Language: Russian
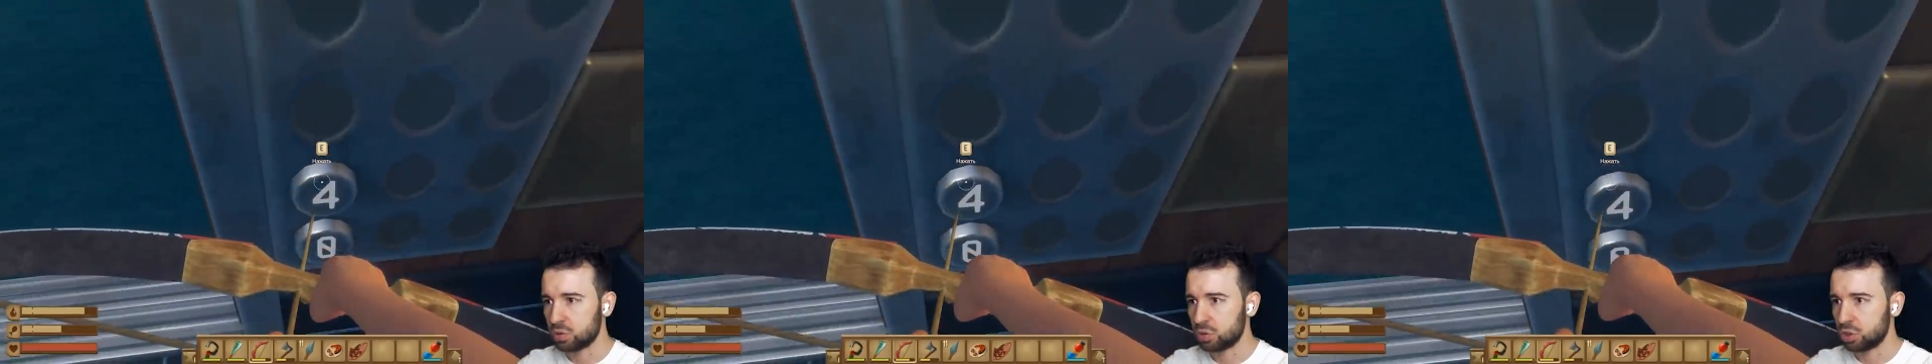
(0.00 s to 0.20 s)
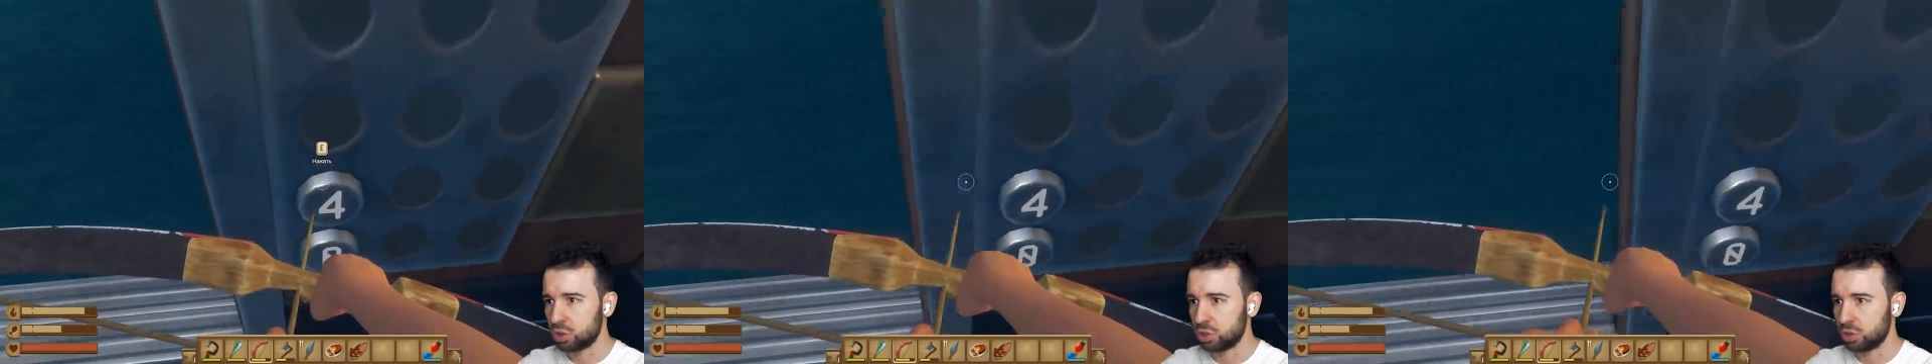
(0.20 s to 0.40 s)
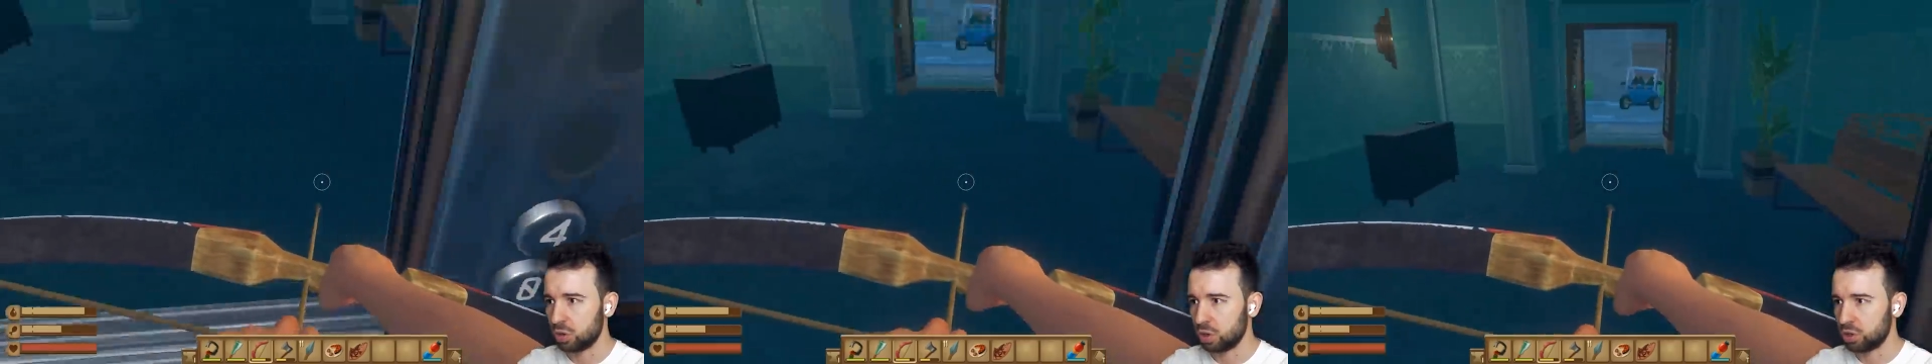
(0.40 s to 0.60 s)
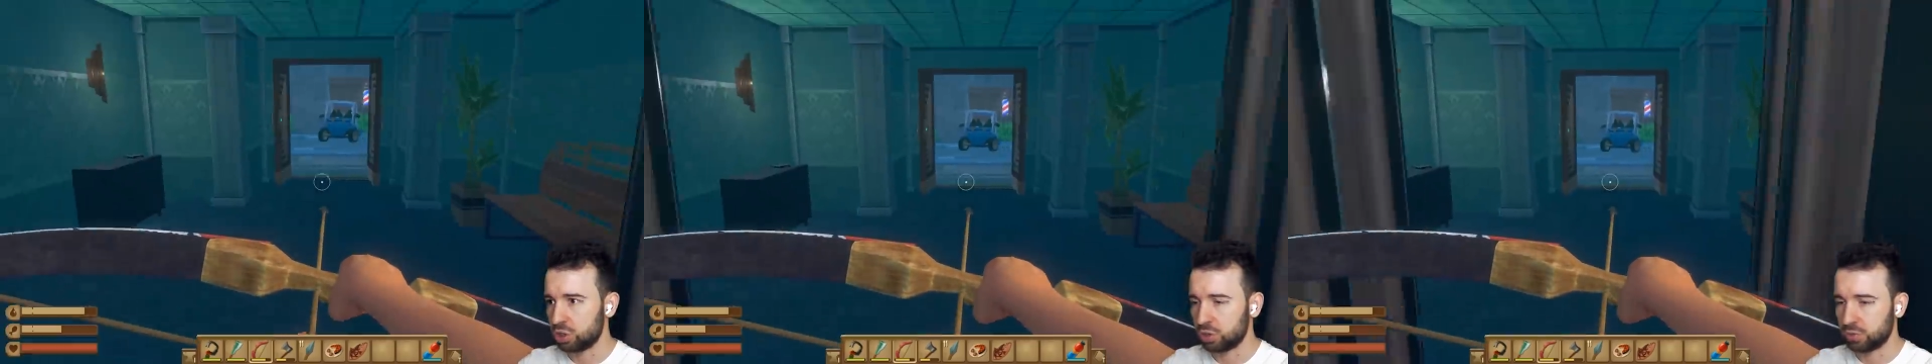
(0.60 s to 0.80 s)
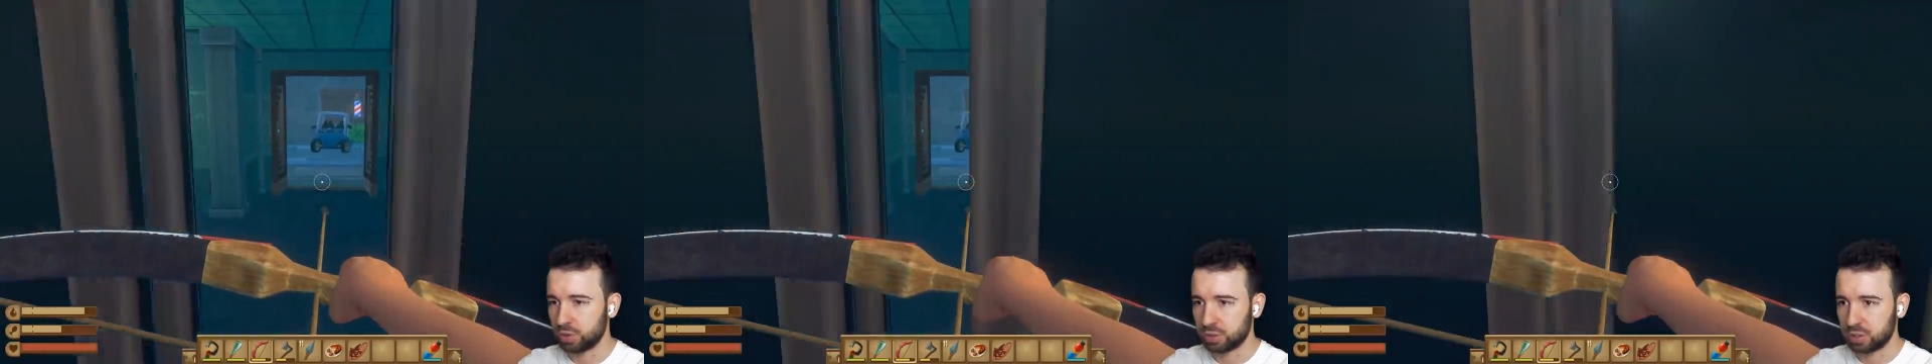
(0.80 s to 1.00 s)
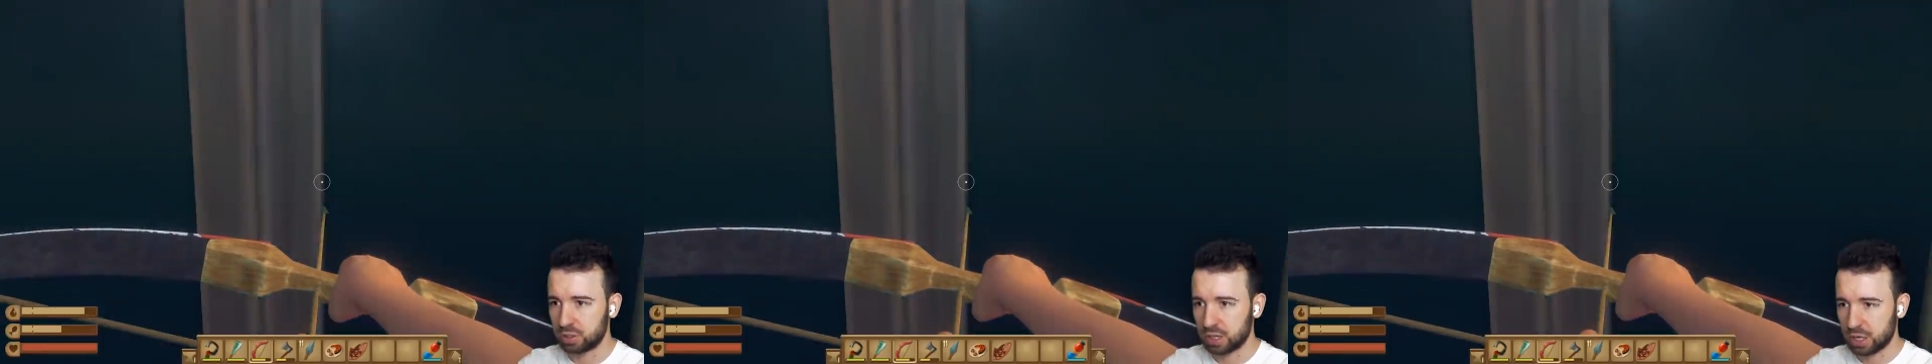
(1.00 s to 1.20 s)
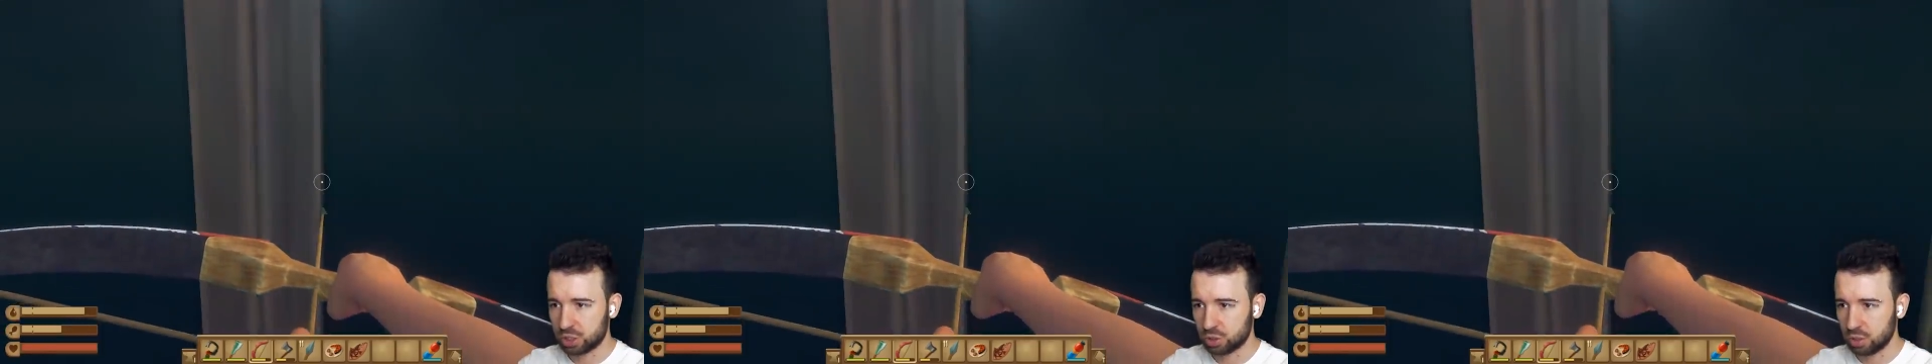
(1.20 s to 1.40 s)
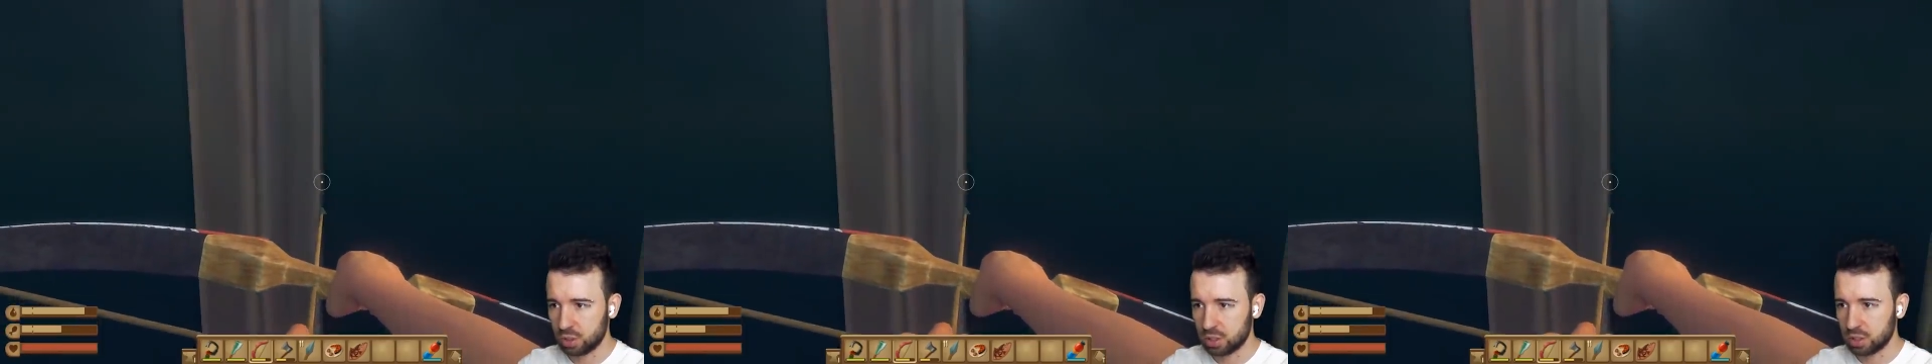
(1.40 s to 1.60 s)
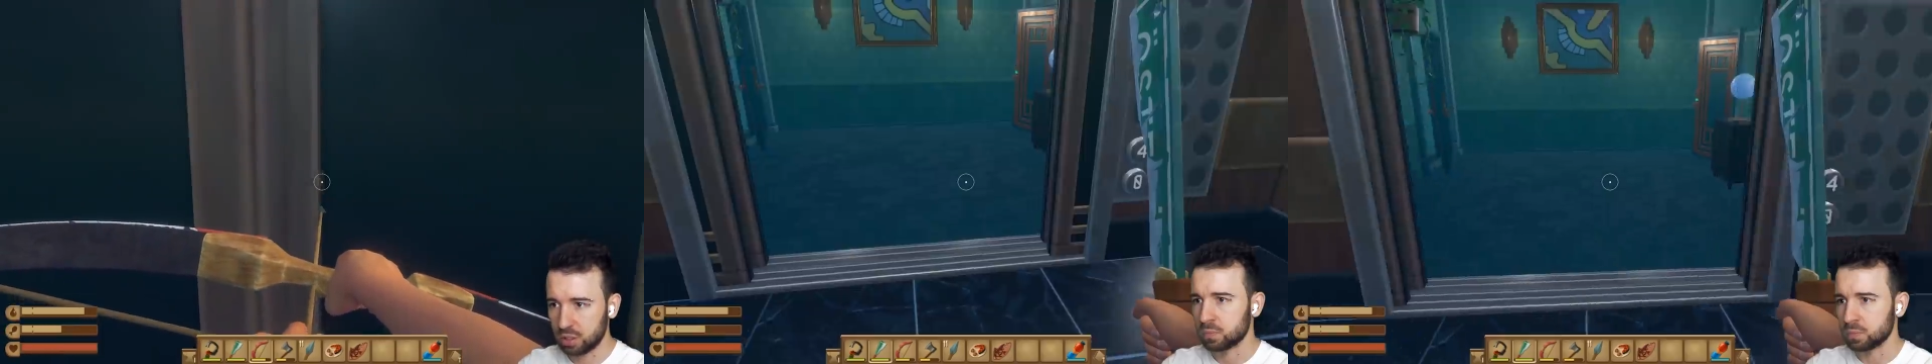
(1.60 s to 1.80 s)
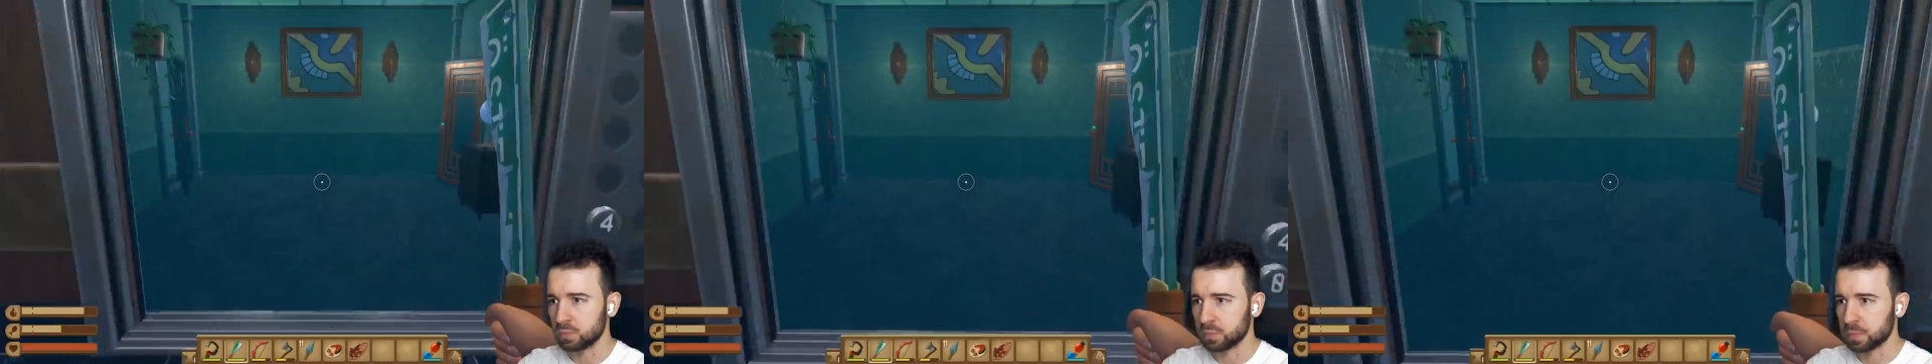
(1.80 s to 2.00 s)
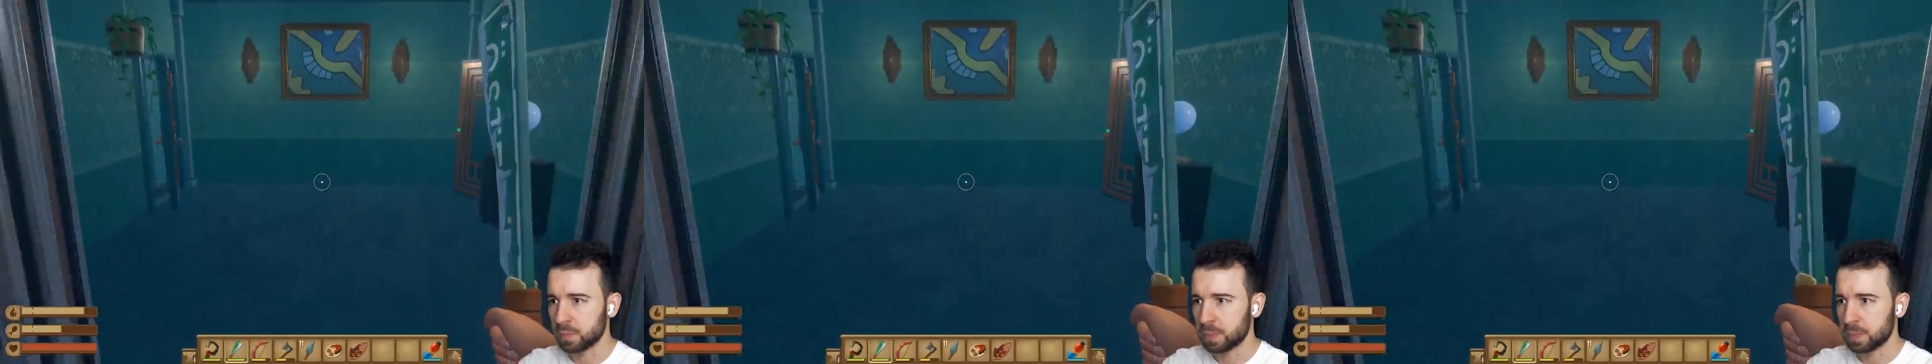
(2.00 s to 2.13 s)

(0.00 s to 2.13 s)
Чё, четвертый этаж только? Хм.